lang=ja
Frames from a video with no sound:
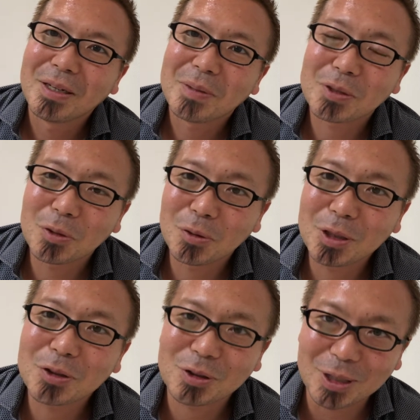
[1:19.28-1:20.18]
まあ、すごい嬉
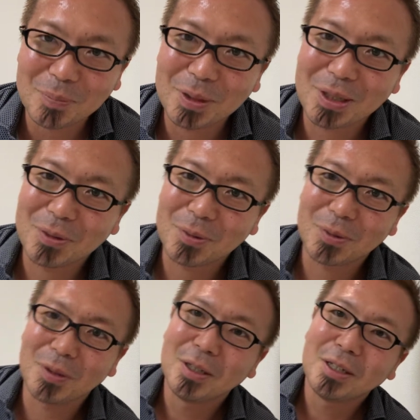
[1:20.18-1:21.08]
しくてあ
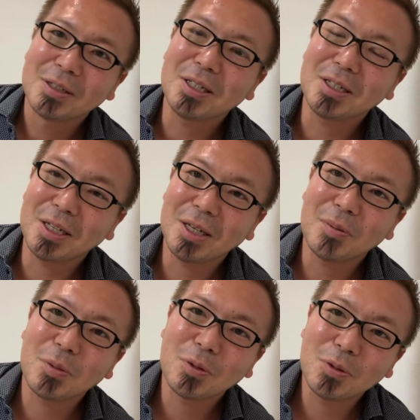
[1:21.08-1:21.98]
の是非ね
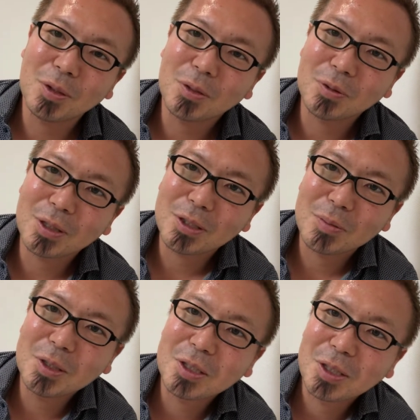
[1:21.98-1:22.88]
僕のあのクラス
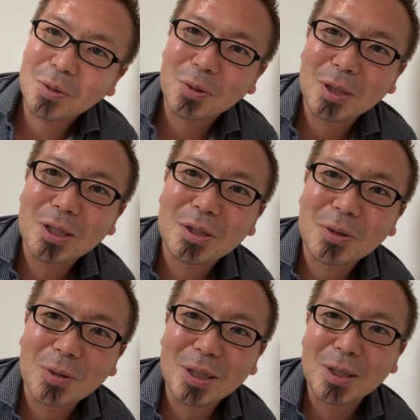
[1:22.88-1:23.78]
見に来たことない
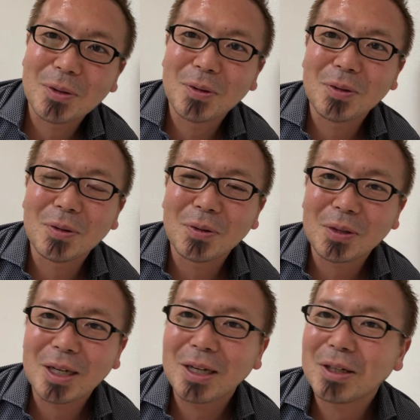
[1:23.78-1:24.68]
人はあの
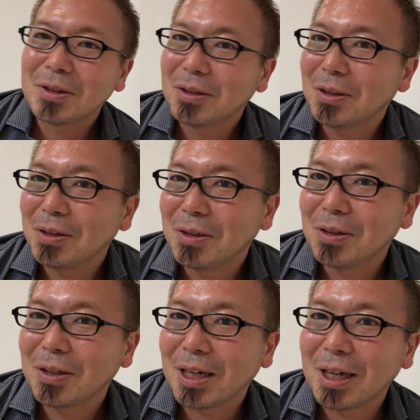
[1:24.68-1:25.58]
見
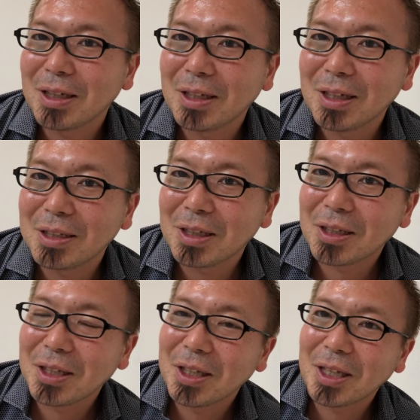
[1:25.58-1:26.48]
学会にね是非
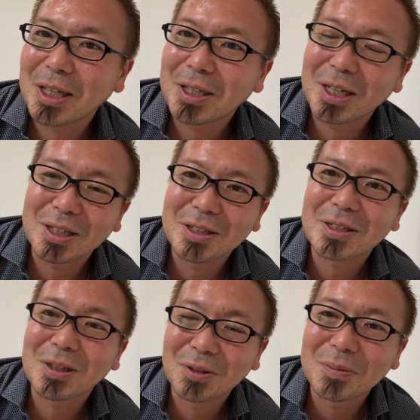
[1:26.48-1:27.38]
来ていただきたいんです
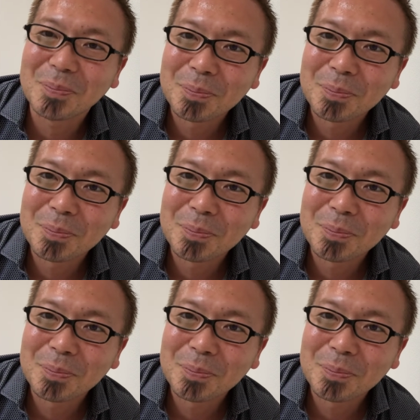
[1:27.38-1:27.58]
けど